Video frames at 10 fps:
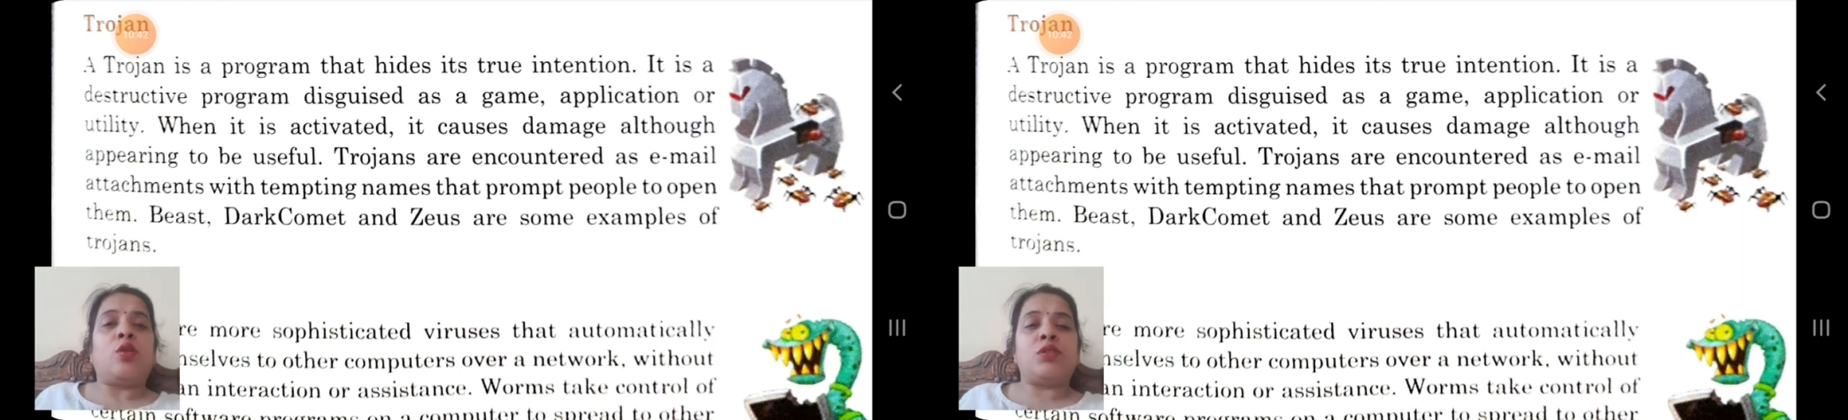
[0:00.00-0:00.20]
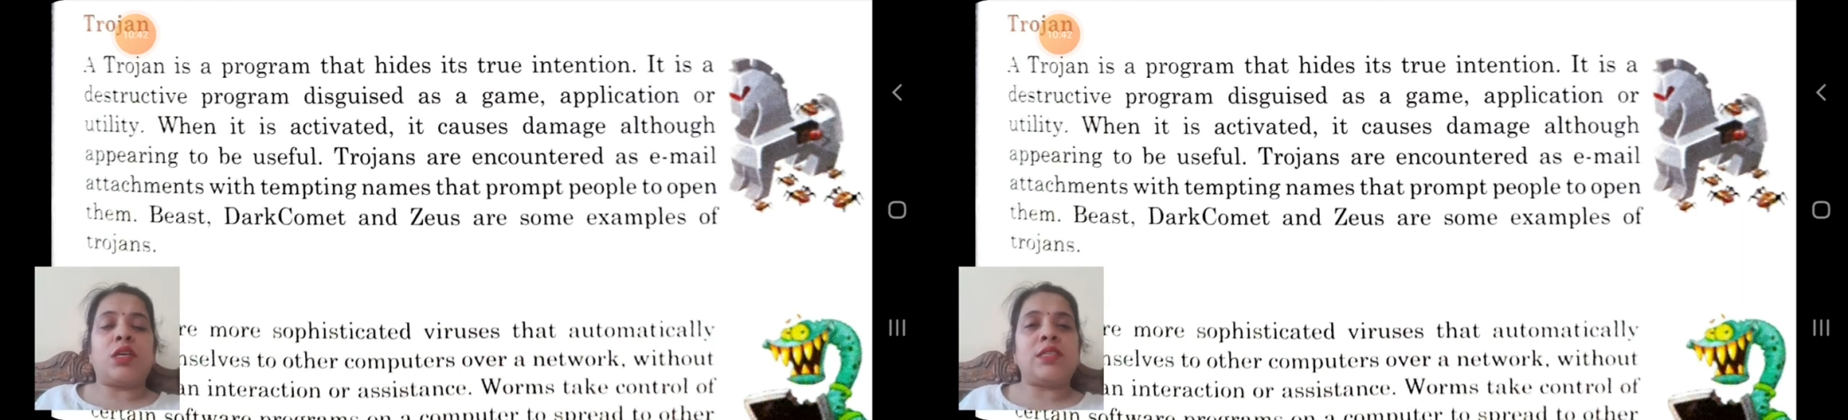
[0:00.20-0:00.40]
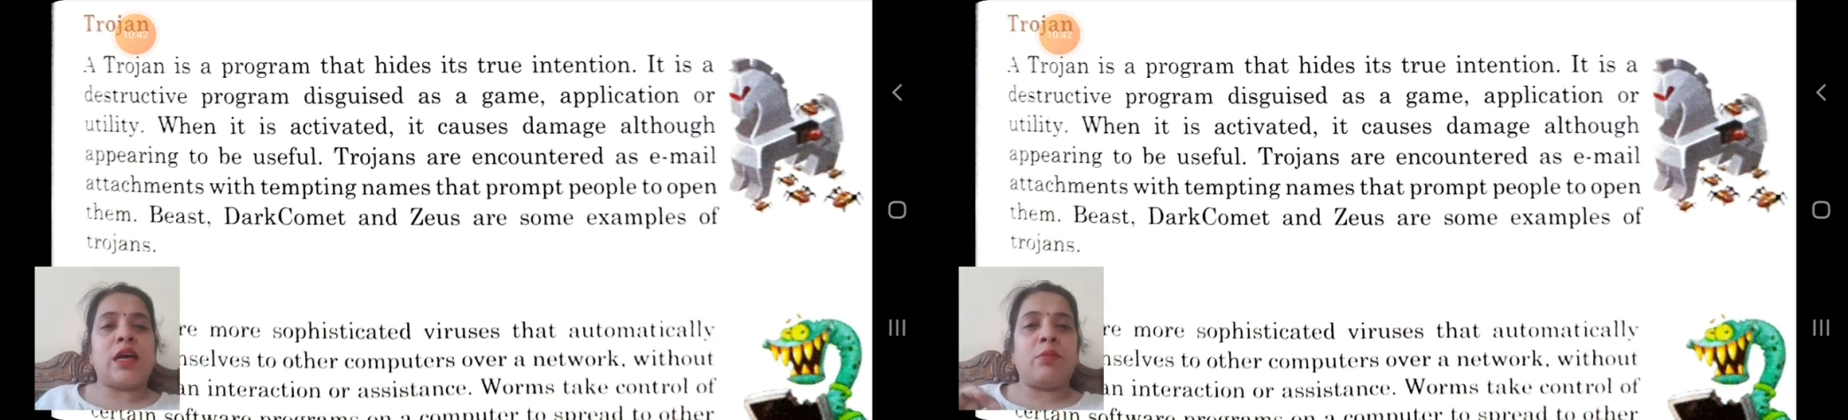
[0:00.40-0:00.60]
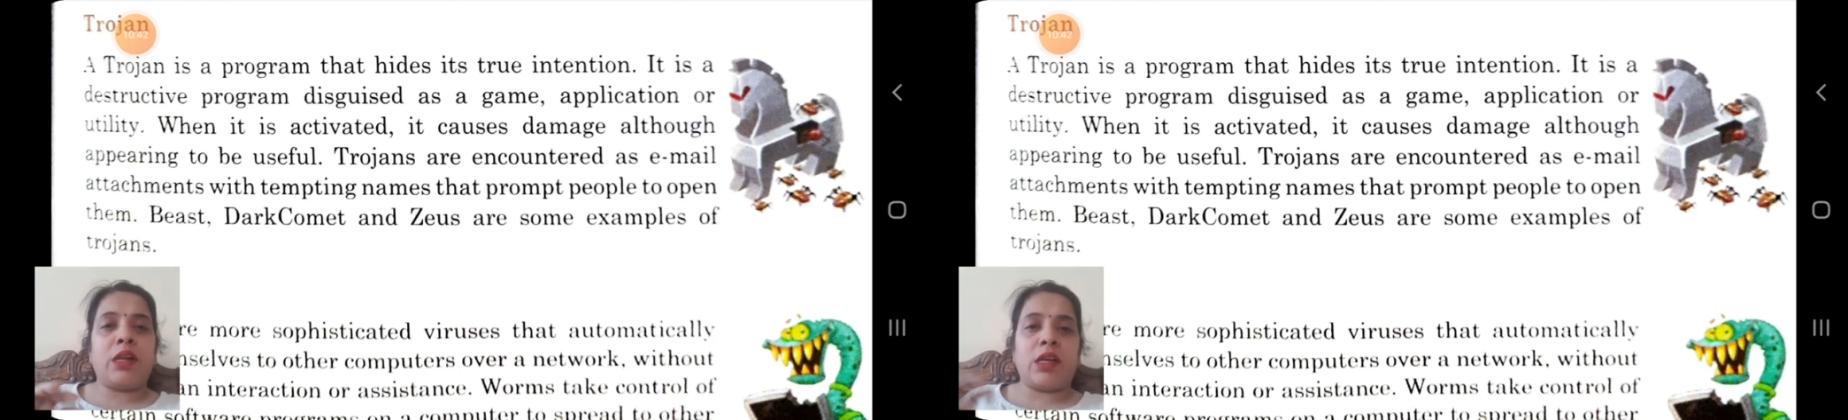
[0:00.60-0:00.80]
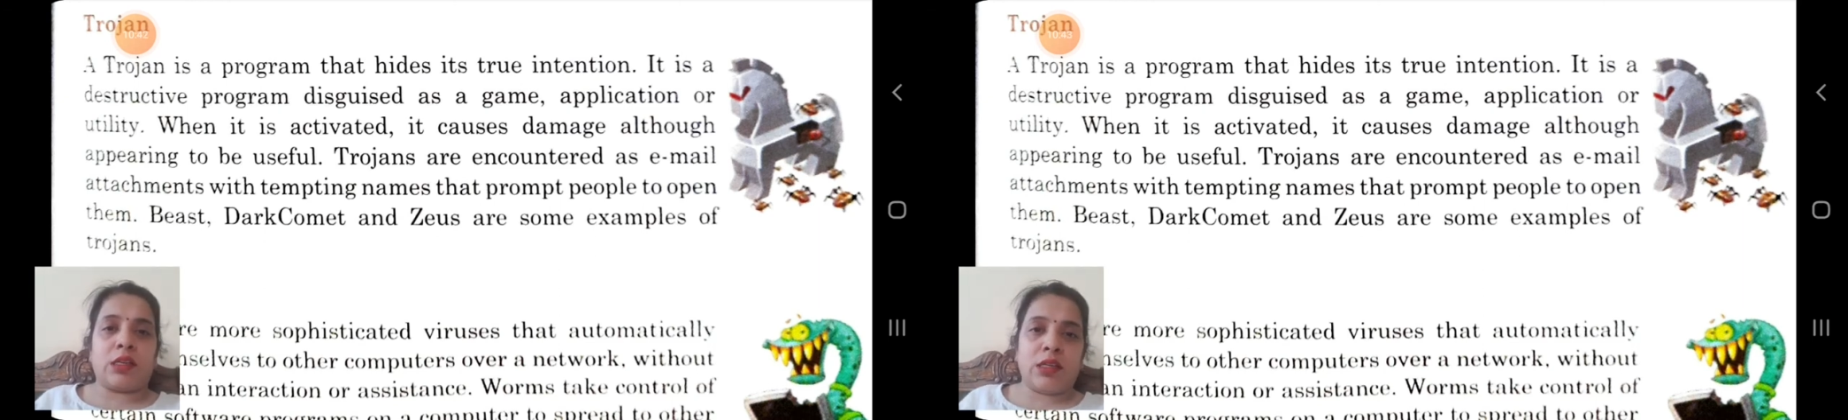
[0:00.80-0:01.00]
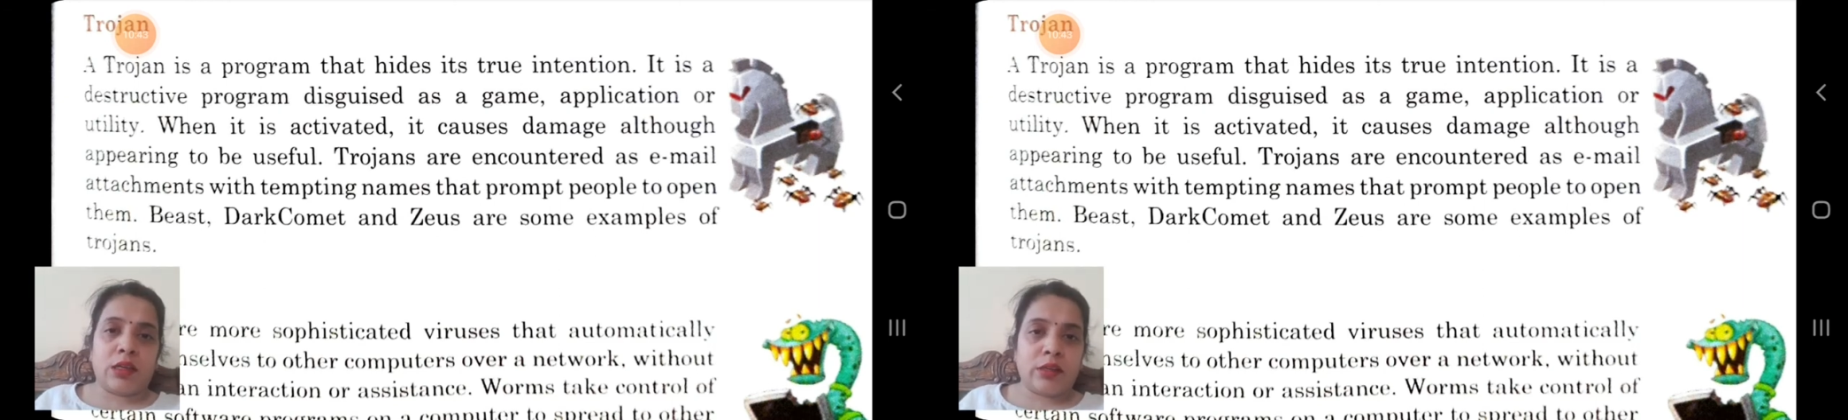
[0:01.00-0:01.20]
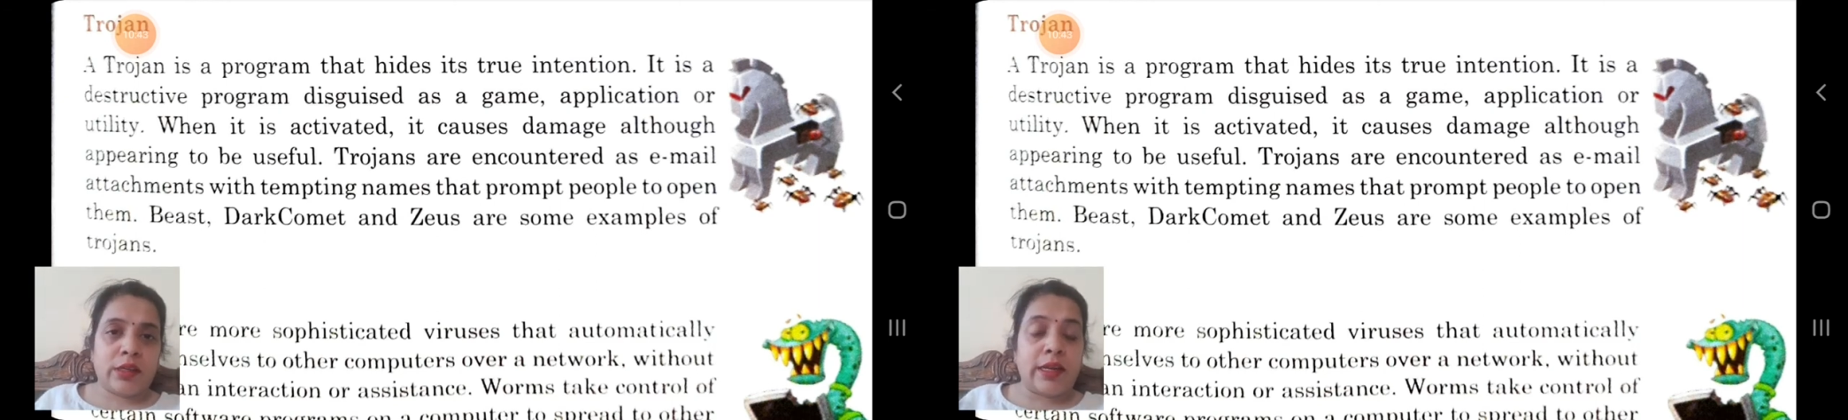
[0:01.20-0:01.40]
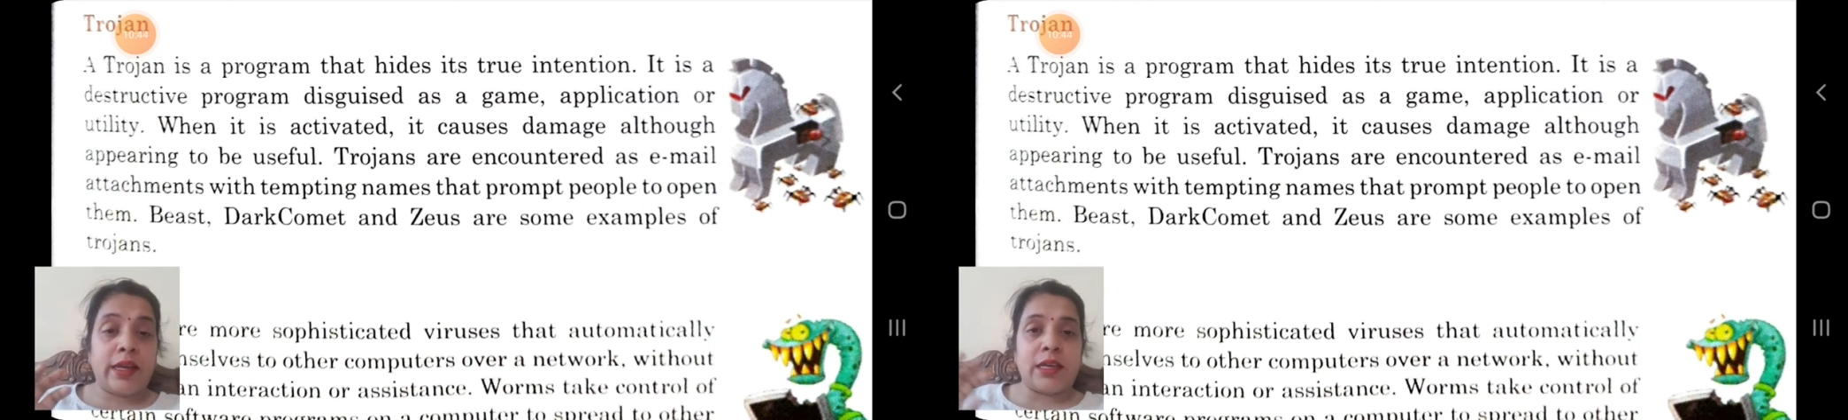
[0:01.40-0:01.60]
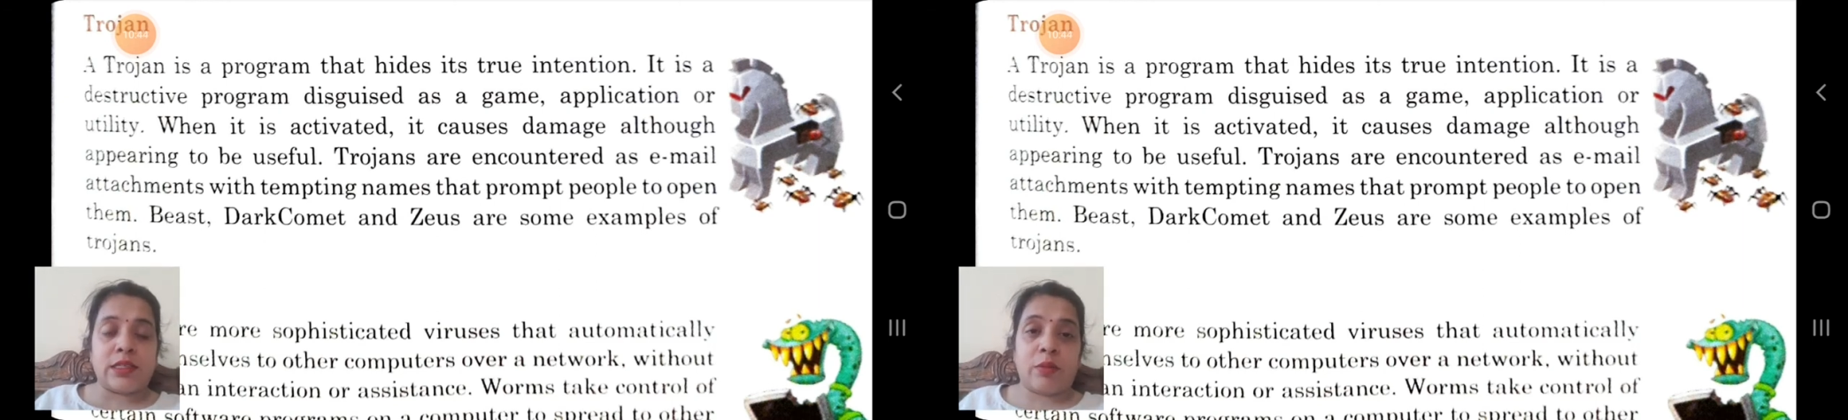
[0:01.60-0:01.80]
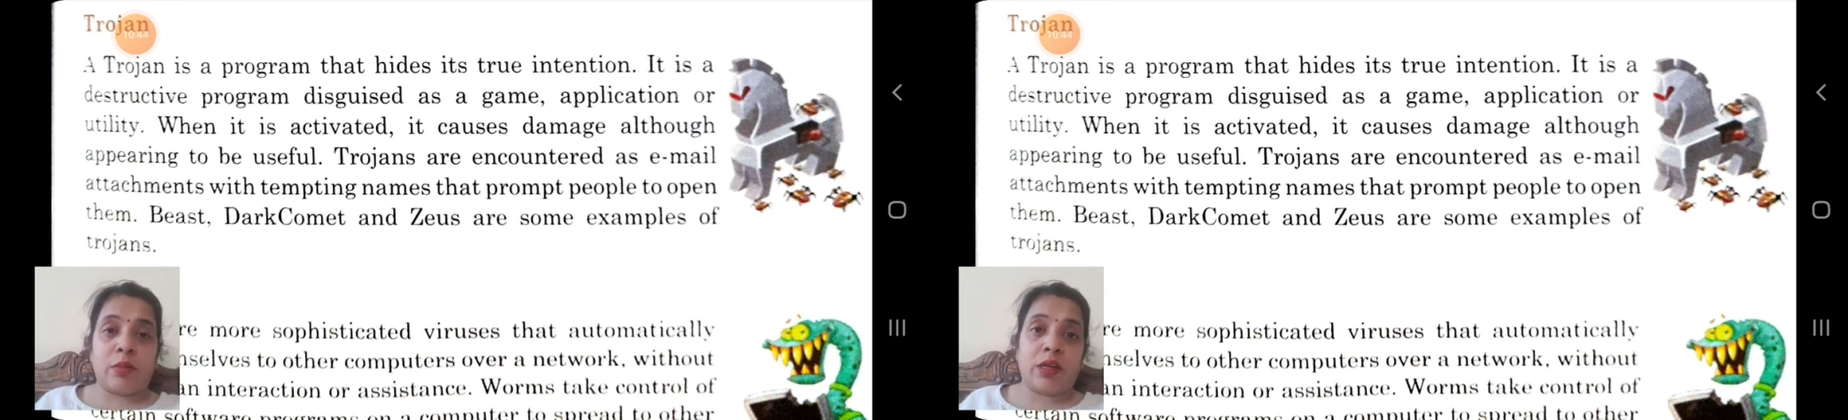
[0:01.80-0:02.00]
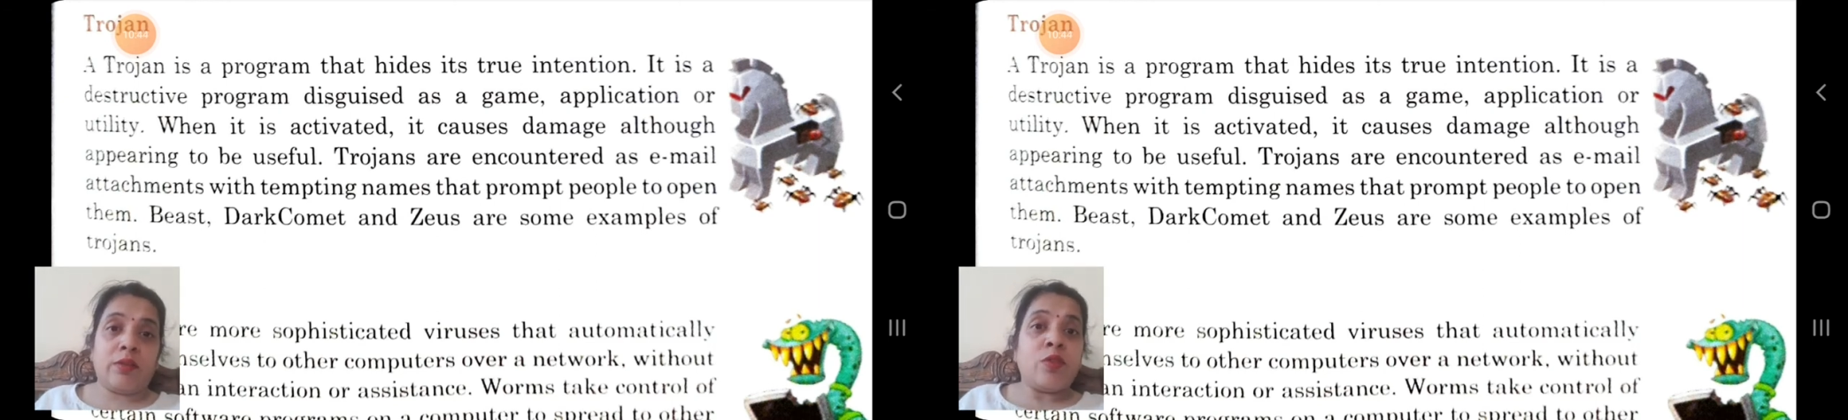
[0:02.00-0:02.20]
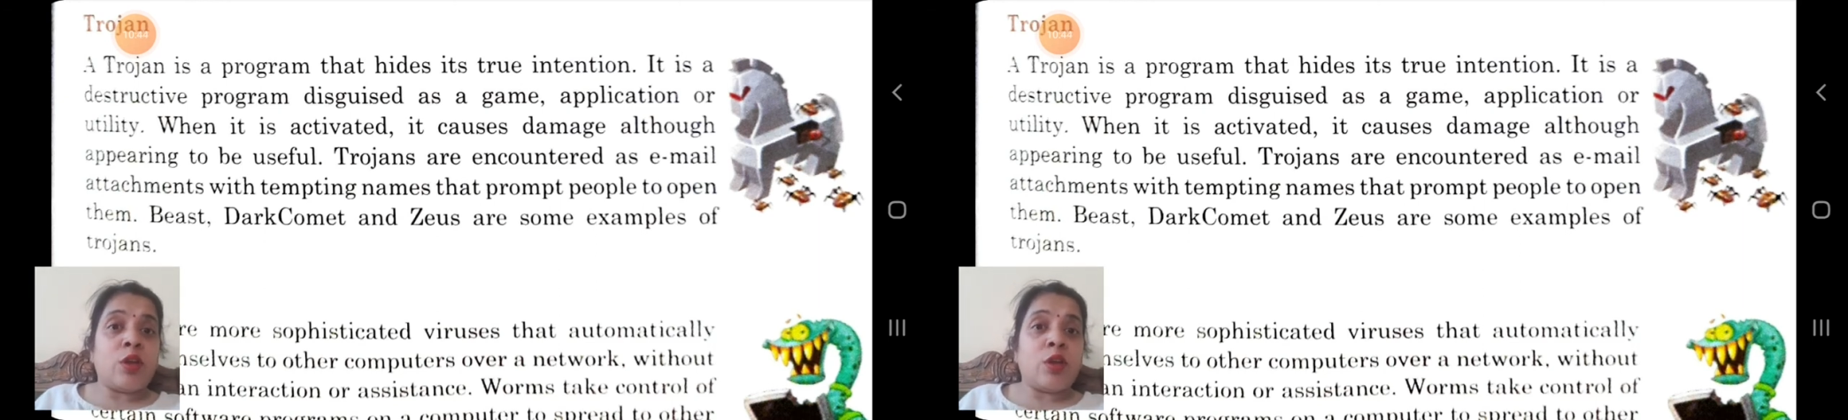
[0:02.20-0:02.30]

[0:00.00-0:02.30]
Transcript: उसके सामने रख दिया किले के सामने